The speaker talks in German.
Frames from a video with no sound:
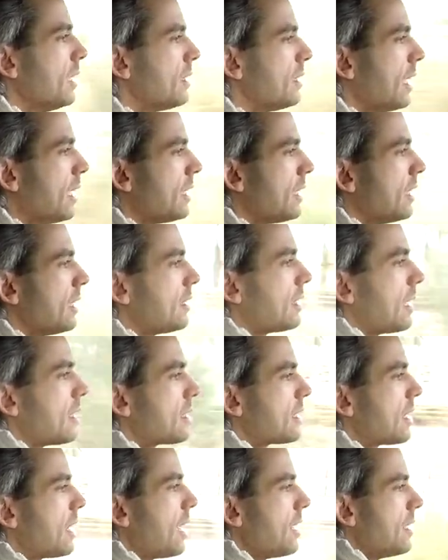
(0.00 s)
Denn
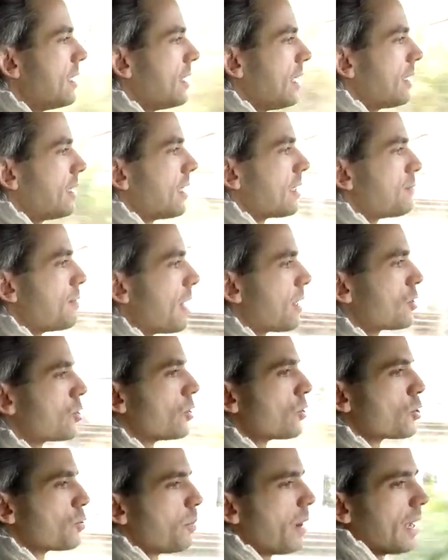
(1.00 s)
das kleine Ding, das macht
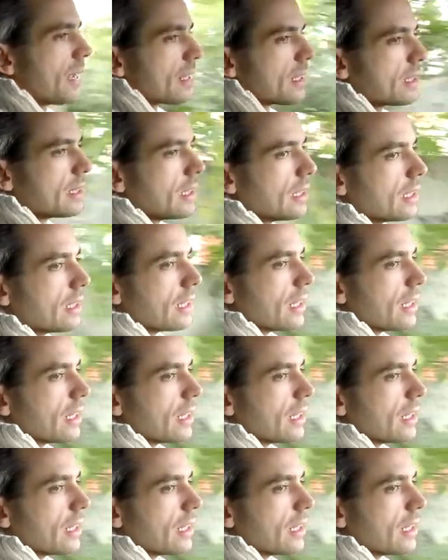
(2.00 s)
schon Spaß